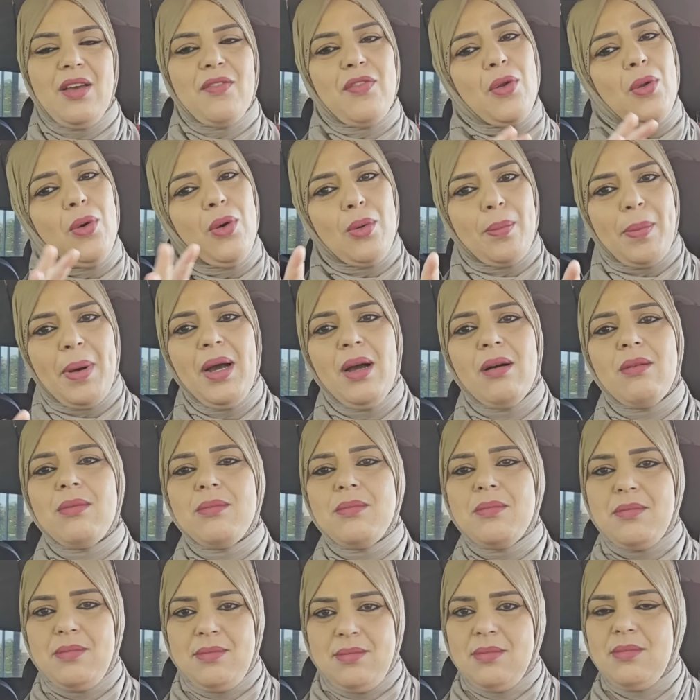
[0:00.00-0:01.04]
في الغربه
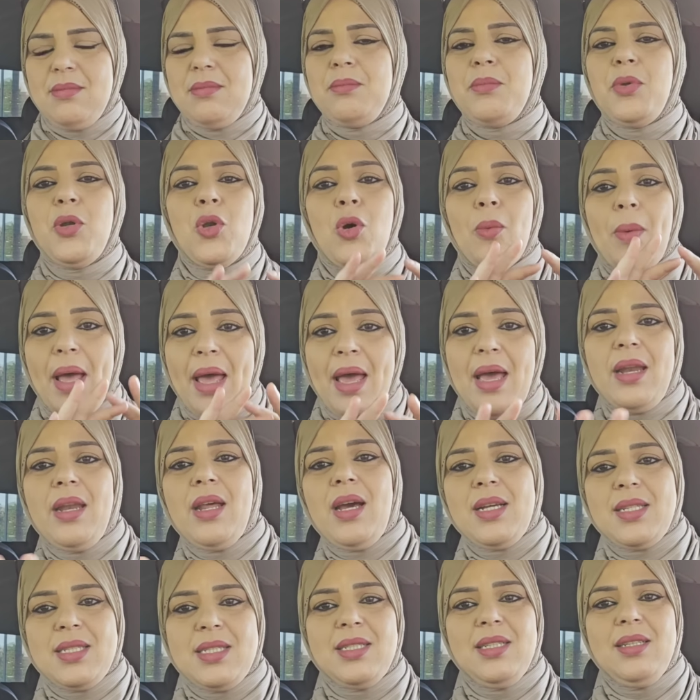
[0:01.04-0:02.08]
منهم انا
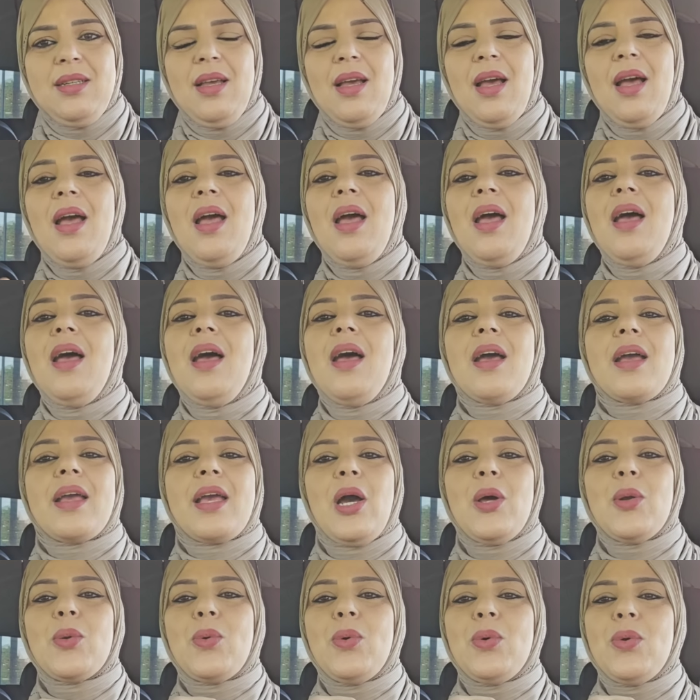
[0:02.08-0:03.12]
اختي
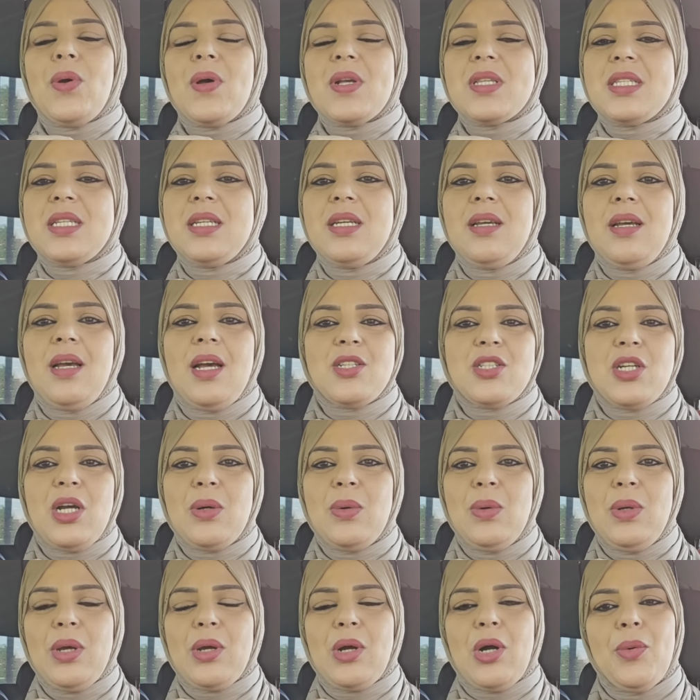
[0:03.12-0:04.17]
كنكونوا اختي اش
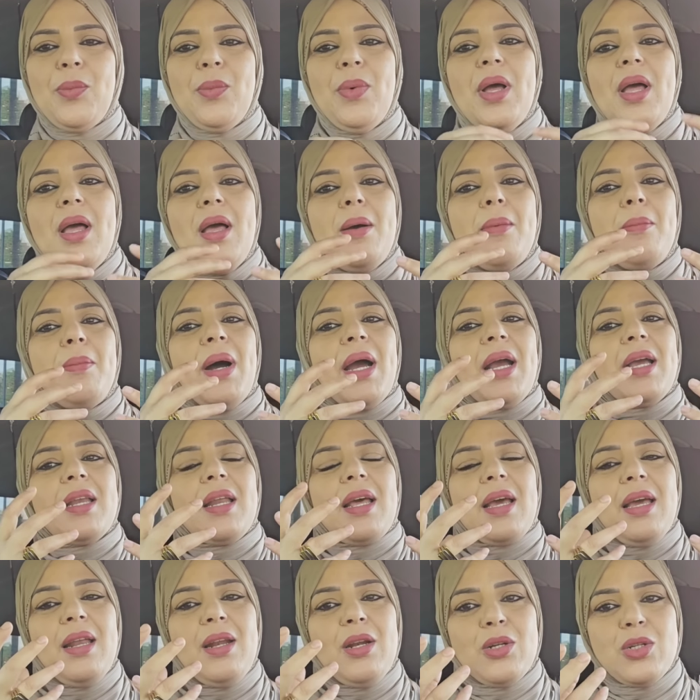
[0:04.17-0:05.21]
نقول لكم باغيين
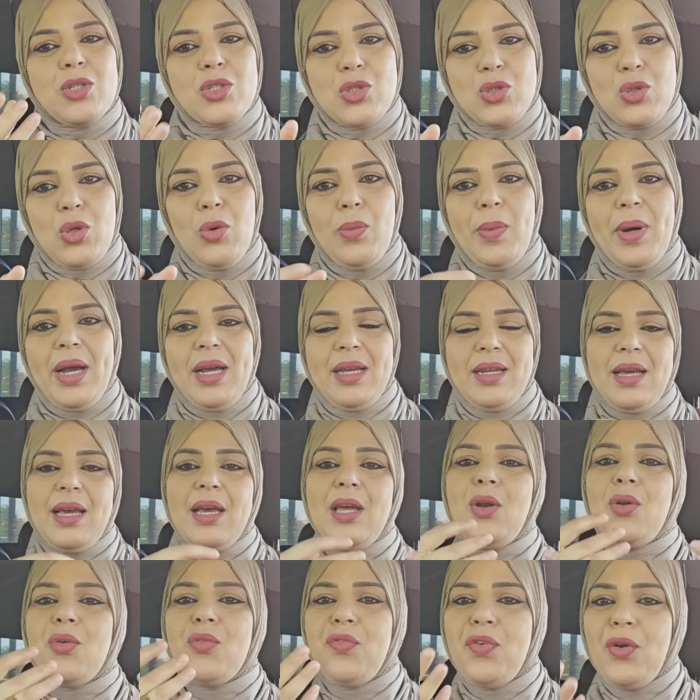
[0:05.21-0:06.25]
غير نشطوا باغيين
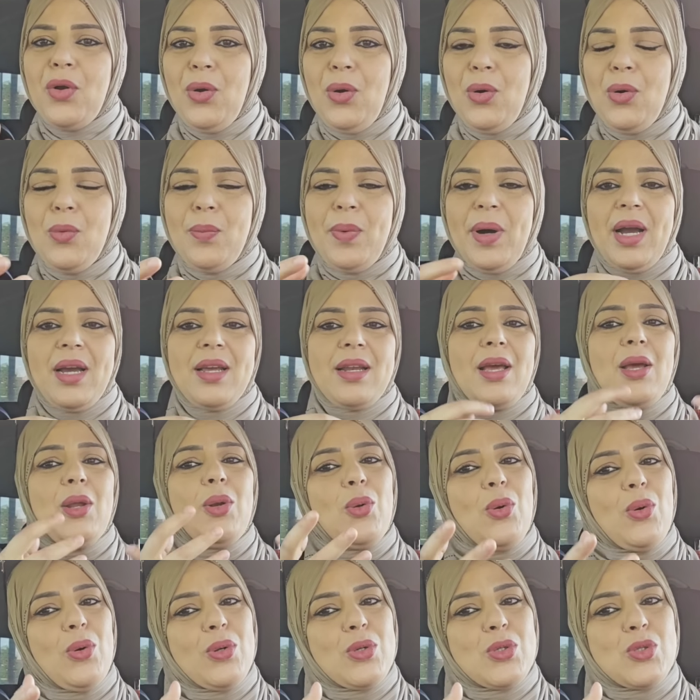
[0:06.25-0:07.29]
غير نفرحوا باغيين غير
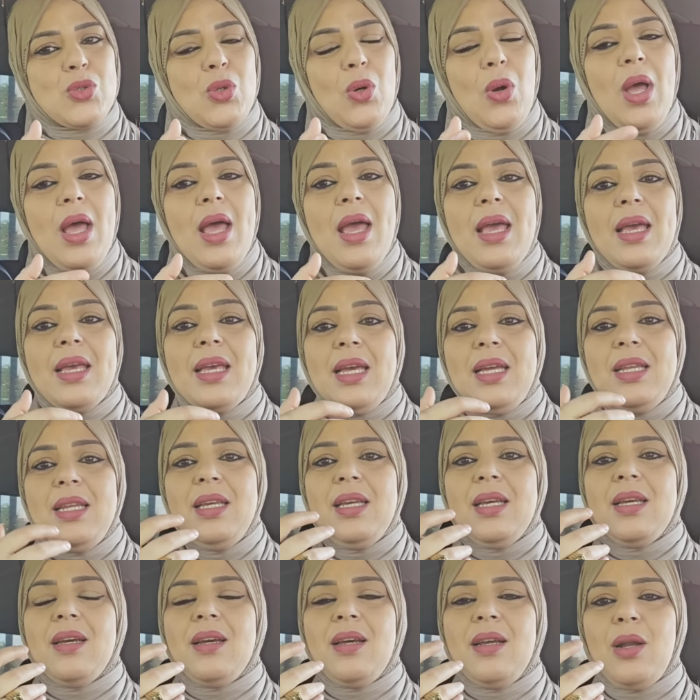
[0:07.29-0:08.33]
نخرجوا
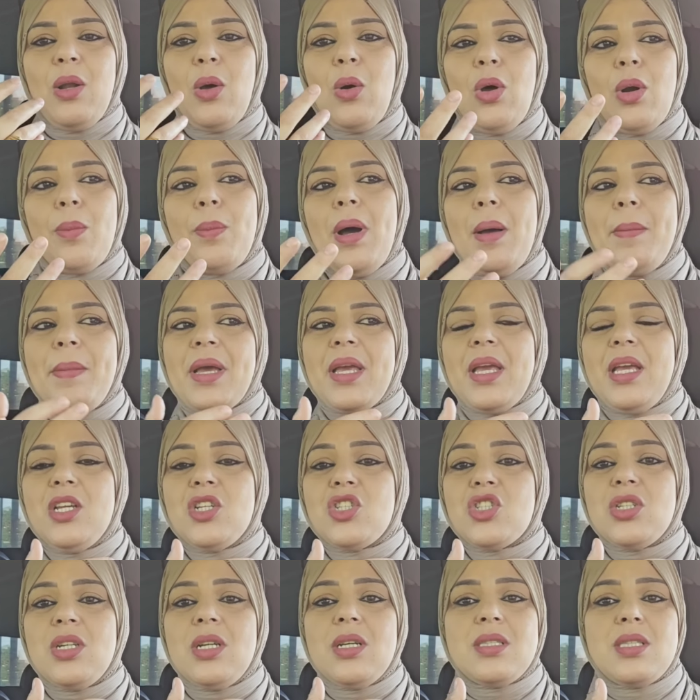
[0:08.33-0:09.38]
يعني الغربه ما
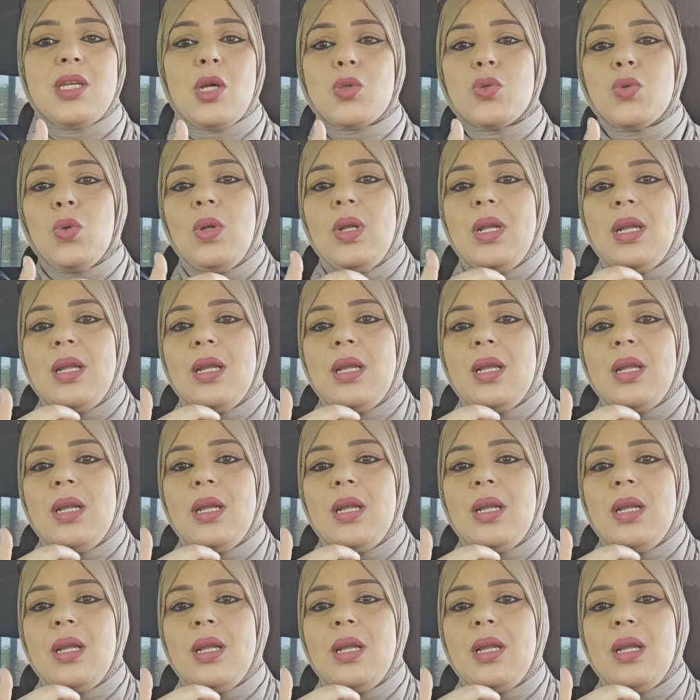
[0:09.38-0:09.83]
كاينش سيرتو